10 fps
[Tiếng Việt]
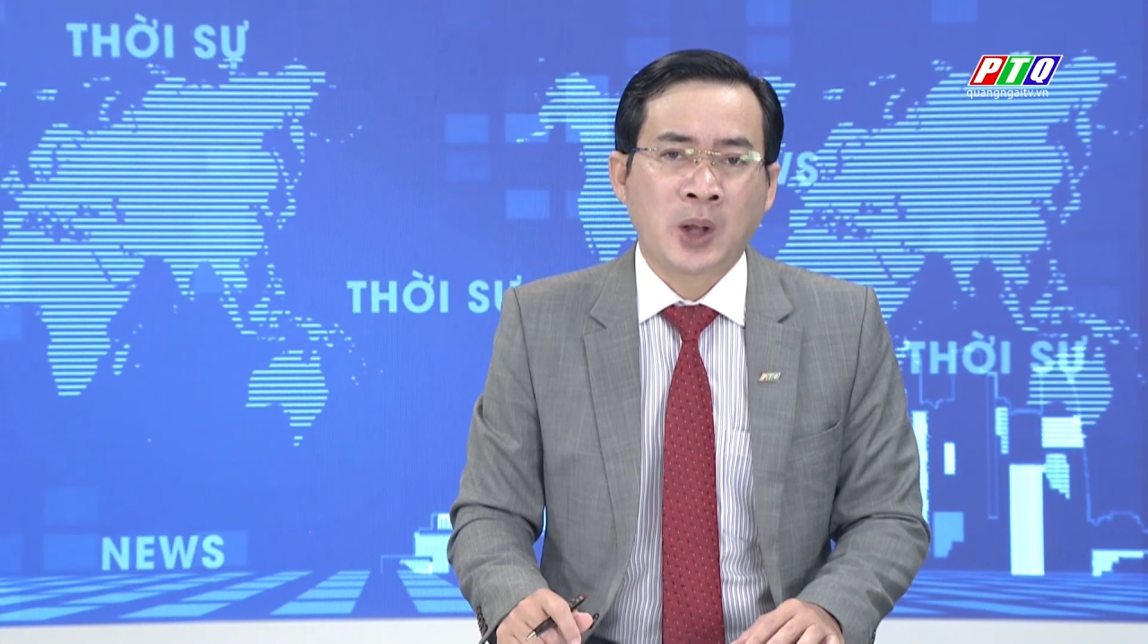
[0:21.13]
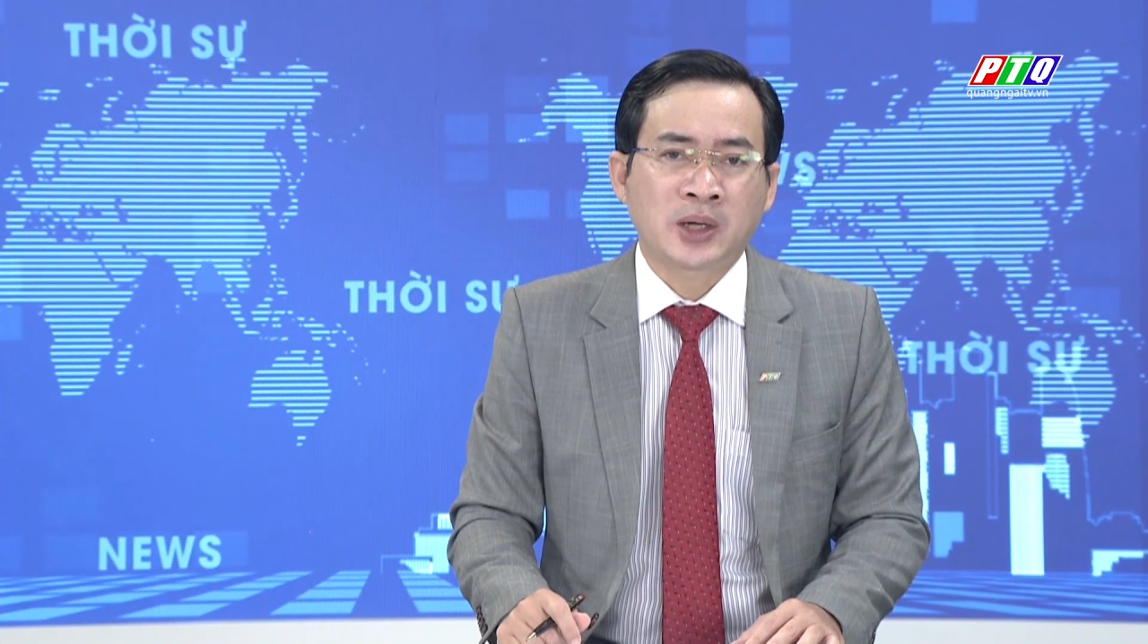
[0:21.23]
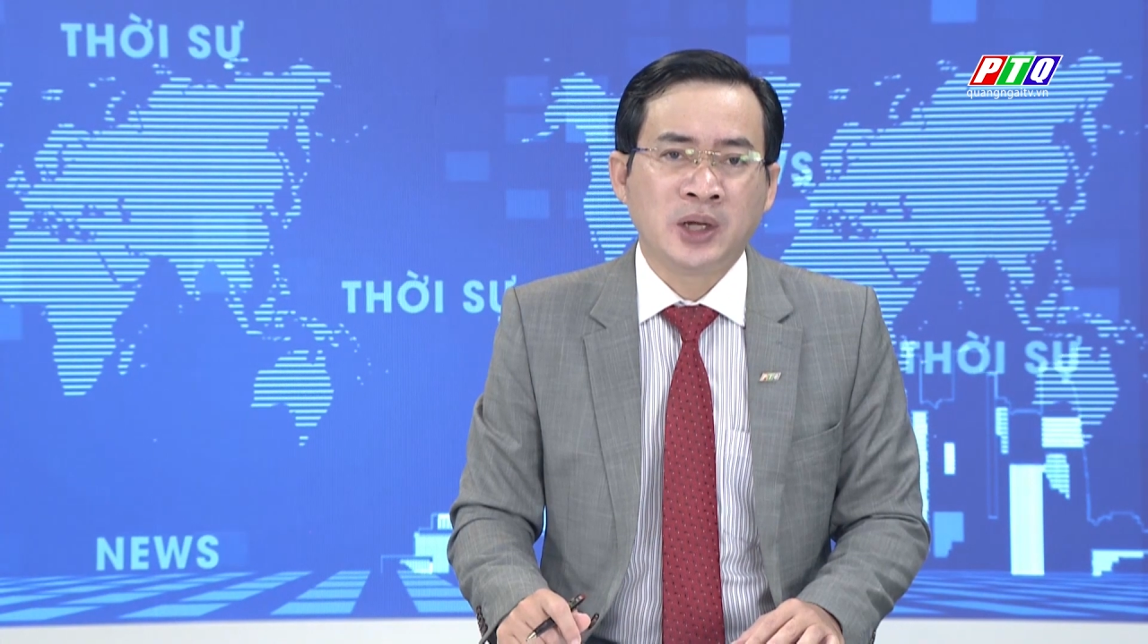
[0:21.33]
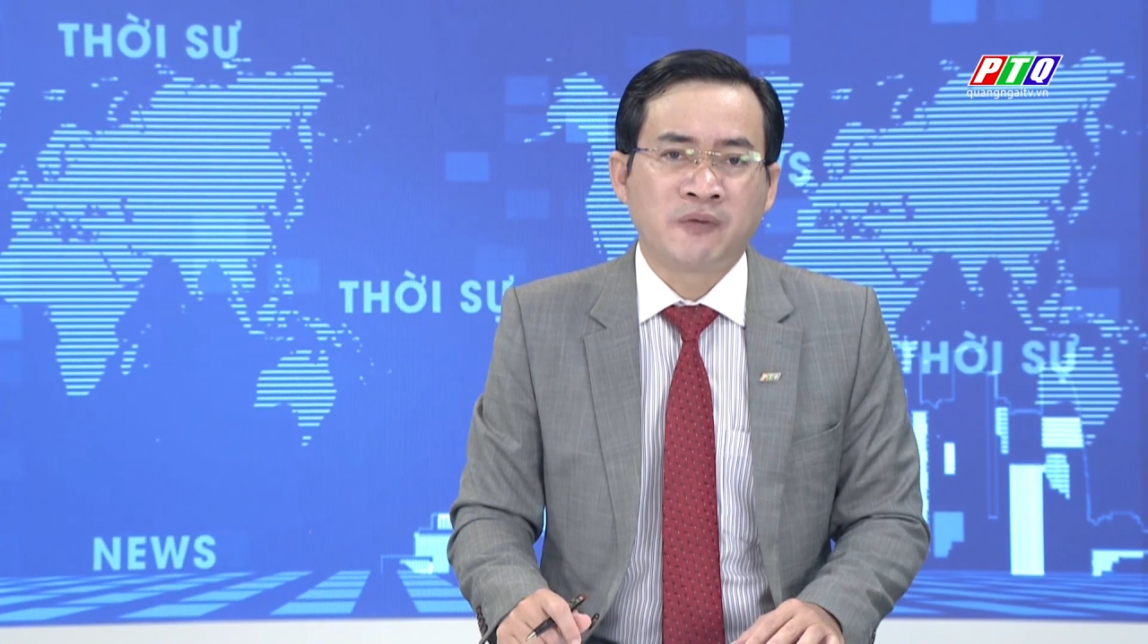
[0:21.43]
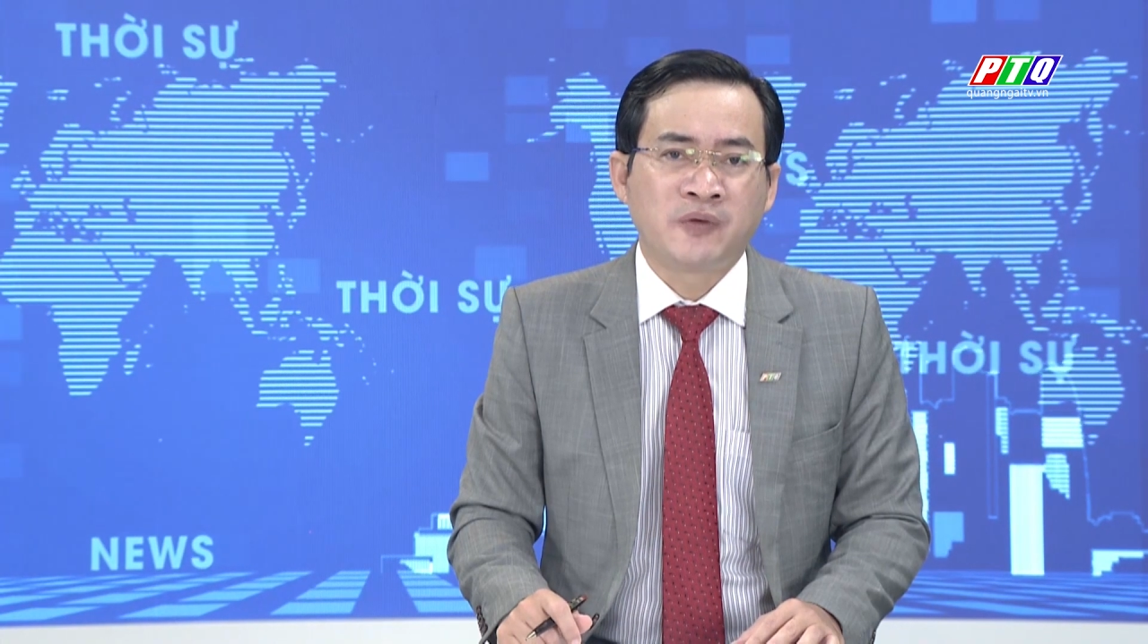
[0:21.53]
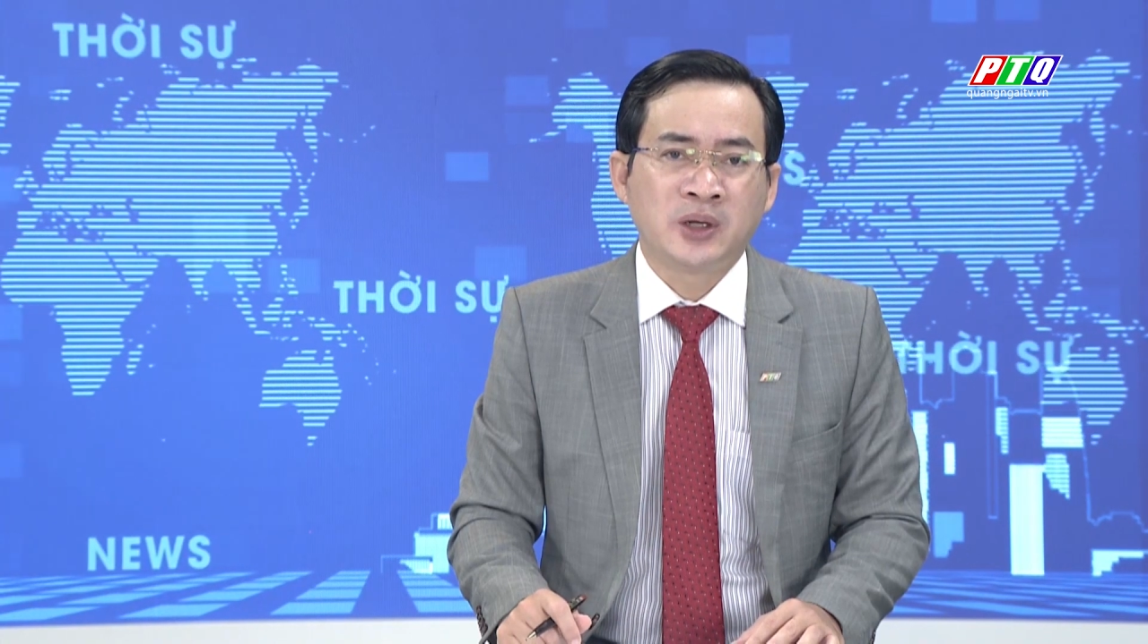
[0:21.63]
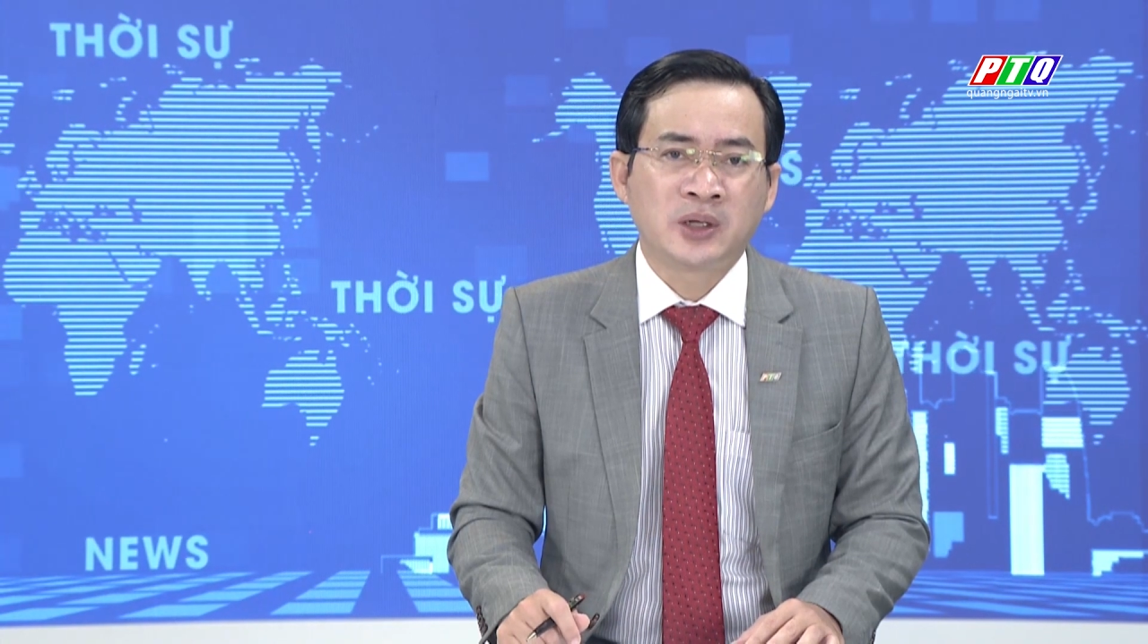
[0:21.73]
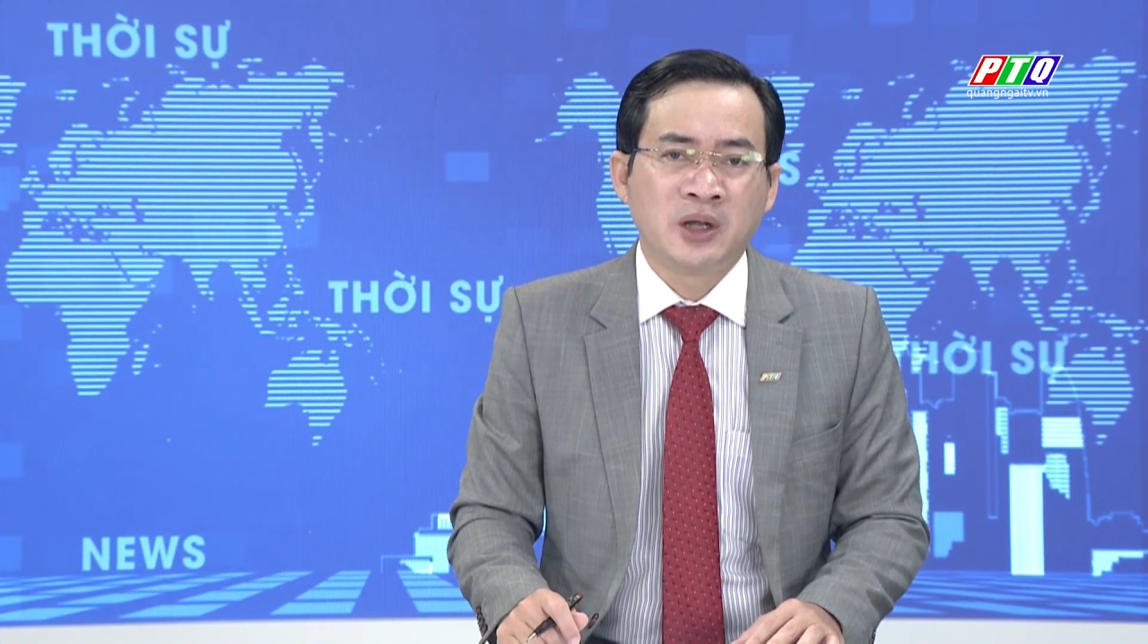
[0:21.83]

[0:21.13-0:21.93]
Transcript: quan địa phương,